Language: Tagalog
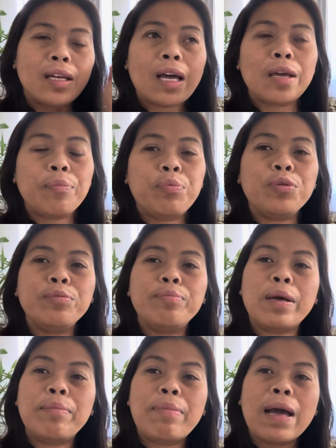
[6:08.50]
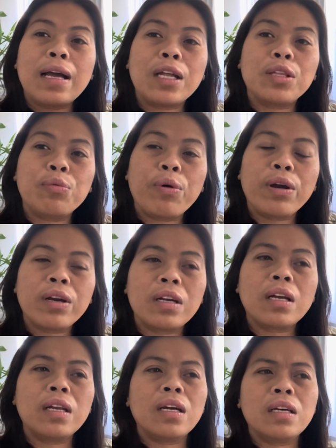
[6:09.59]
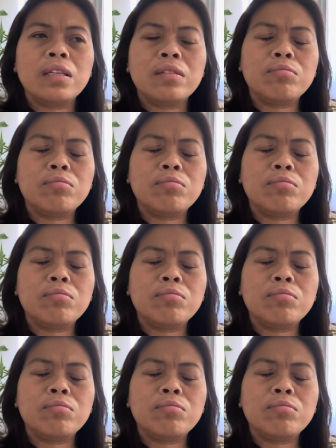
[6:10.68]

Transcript: I pulled my back at work kanang